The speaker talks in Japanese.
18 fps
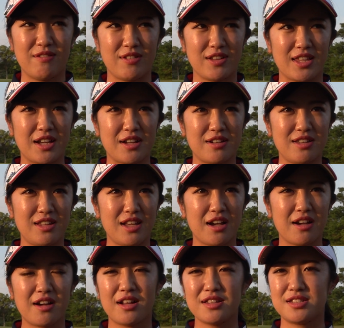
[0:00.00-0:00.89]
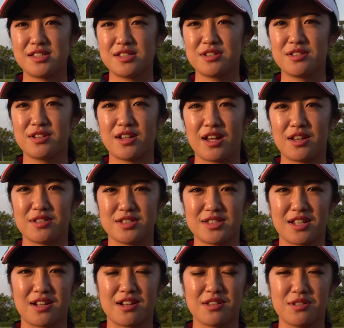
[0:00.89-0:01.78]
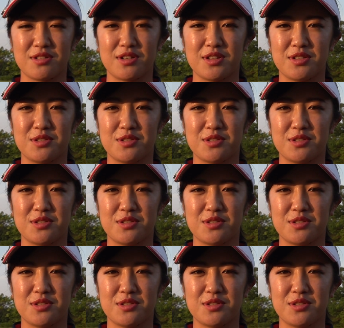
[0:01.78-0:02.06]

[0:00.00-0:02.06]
ま逆に180ぐらいのセカンドが